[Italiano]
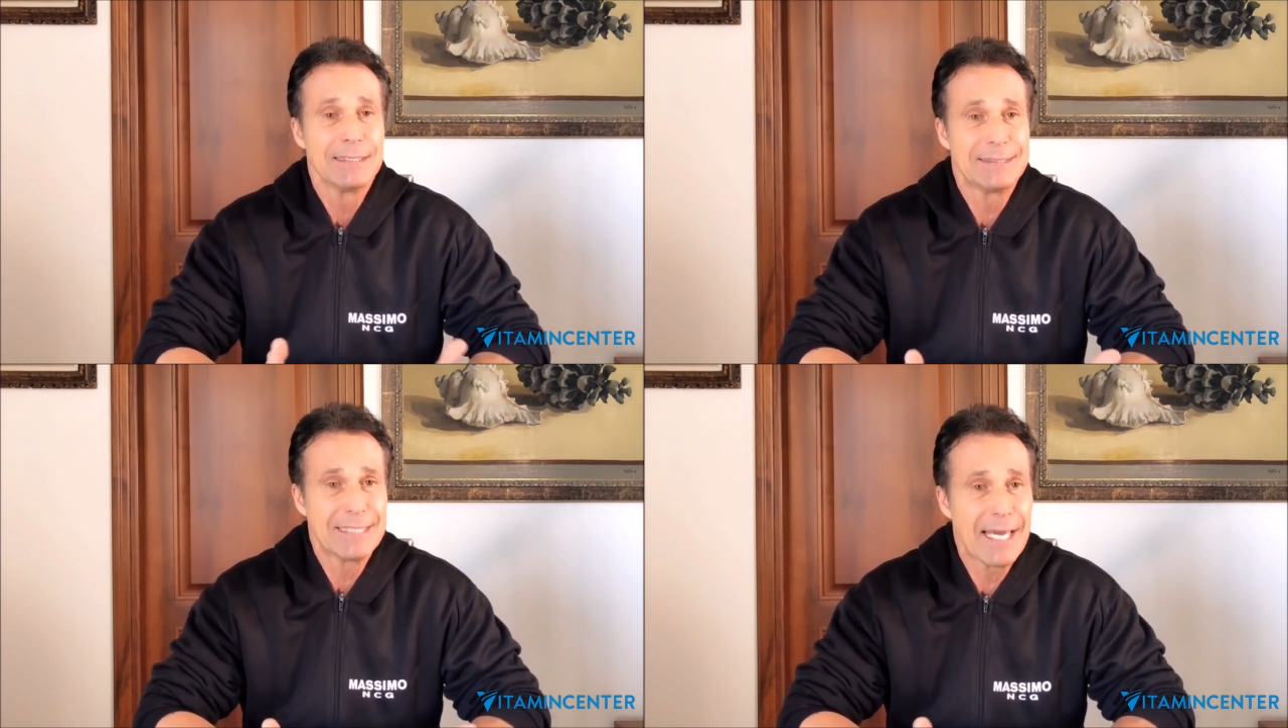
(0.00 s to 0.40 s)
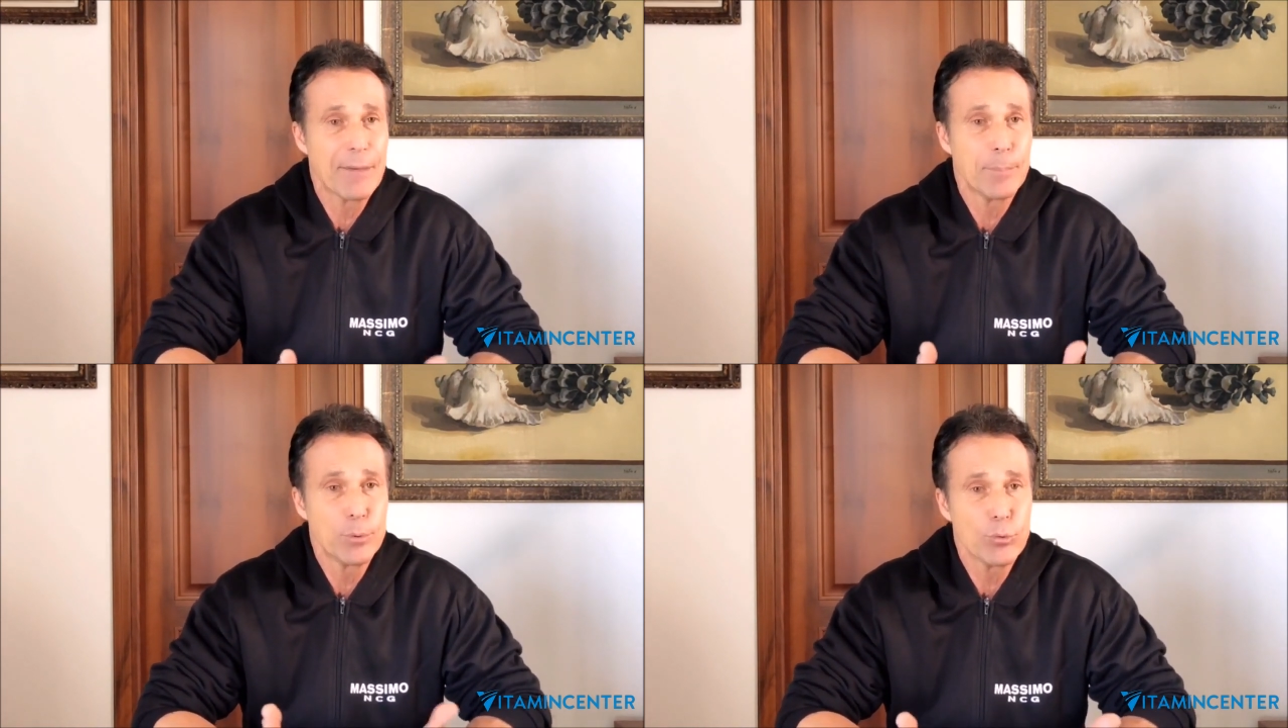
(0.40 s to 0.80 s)

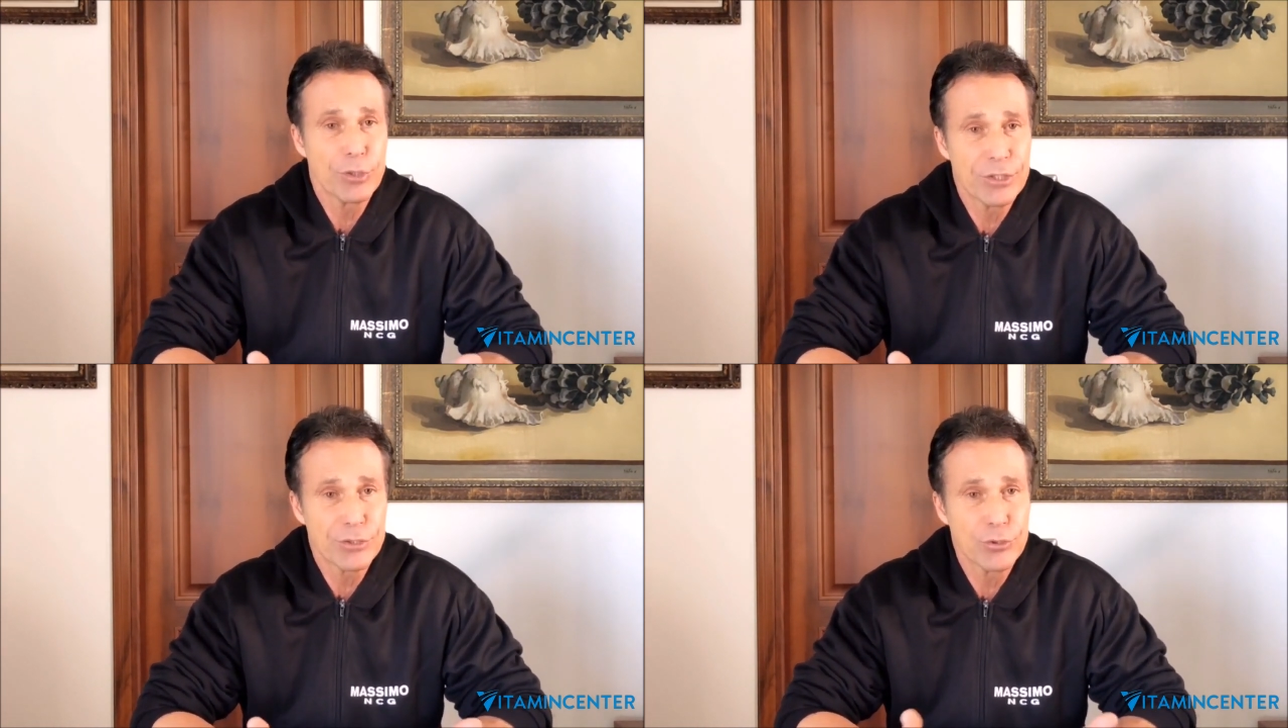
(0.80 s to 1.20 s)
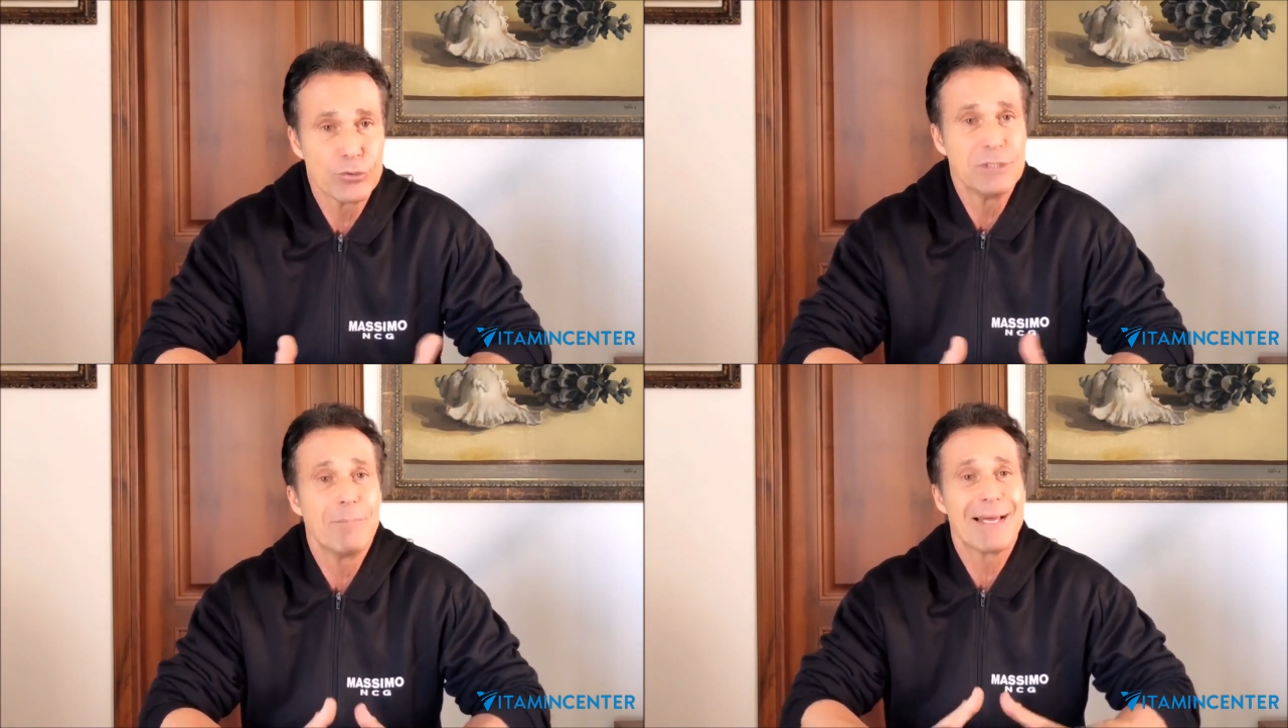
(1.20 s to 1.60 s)
c'è più rischio
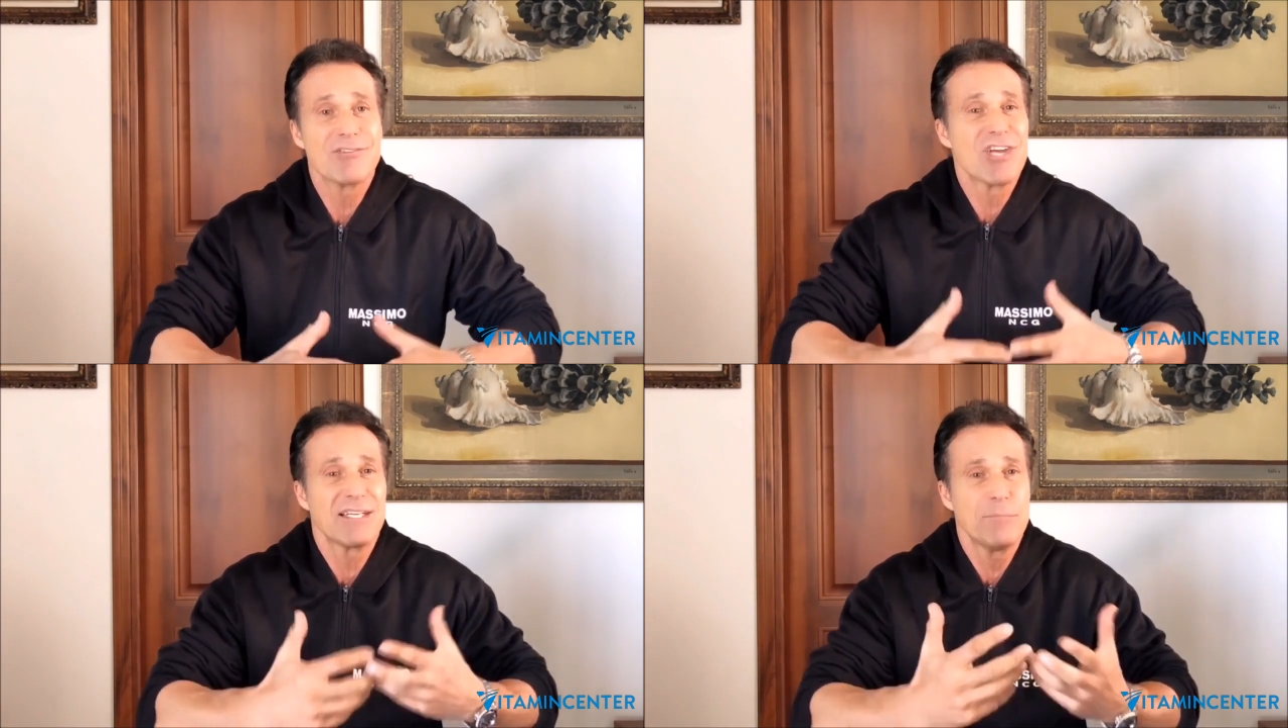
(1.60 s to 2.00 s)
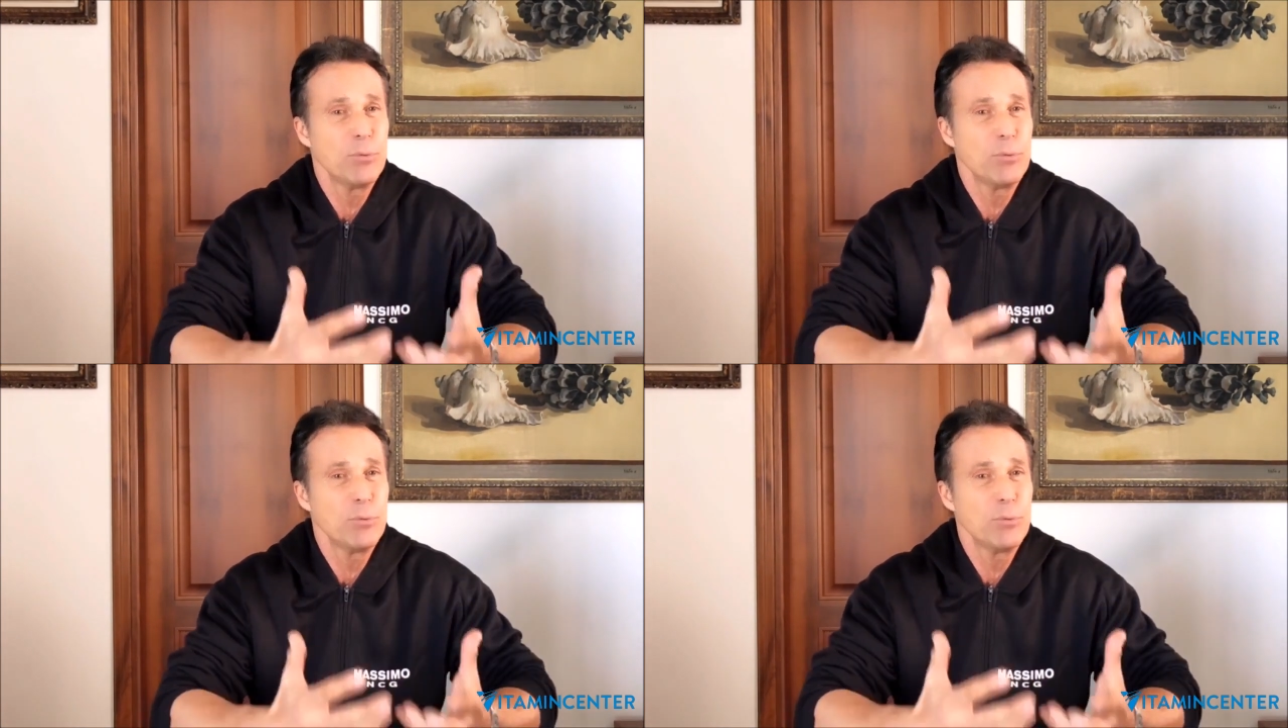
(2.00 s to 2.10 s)
di mangiare di